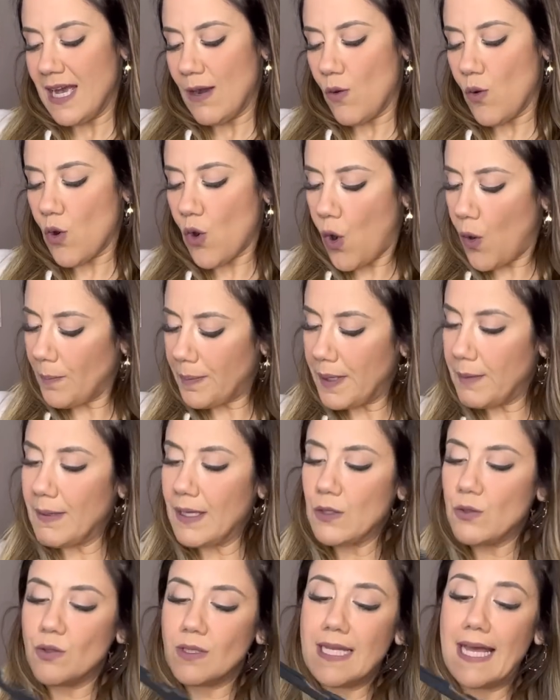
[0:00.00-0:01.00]
O
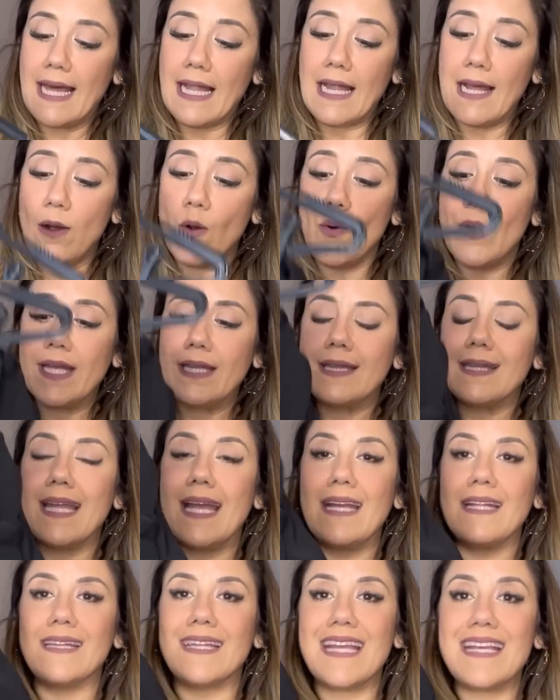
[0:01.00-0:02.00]
comprimento dela é
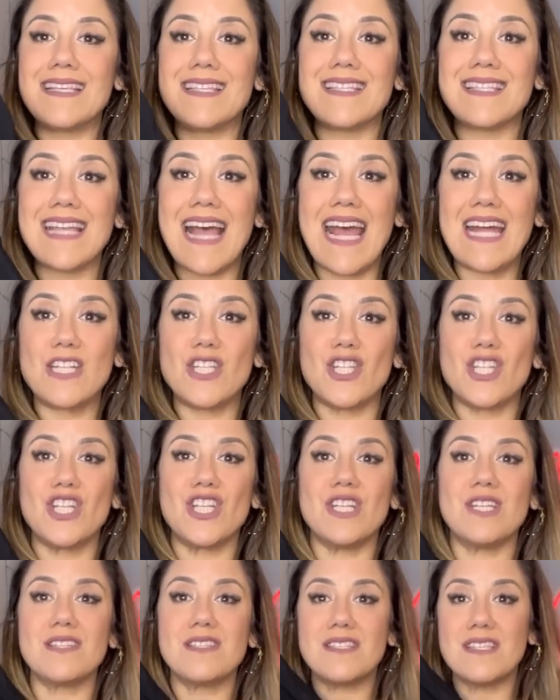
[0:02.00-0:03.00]

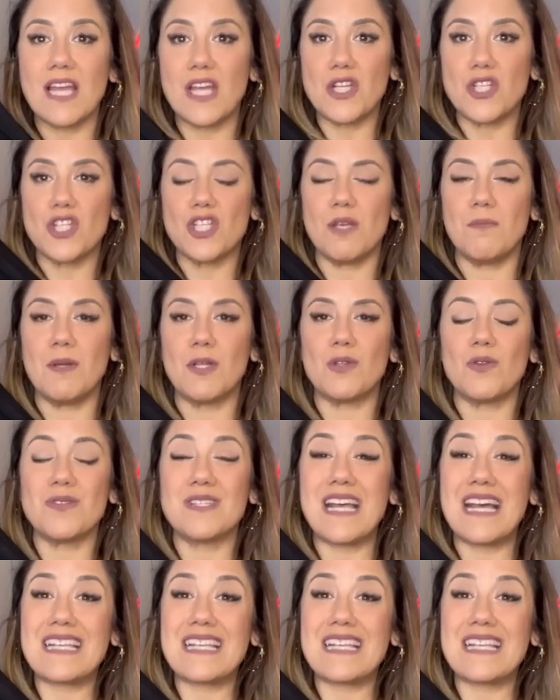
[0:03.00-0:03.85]
87 centímetros.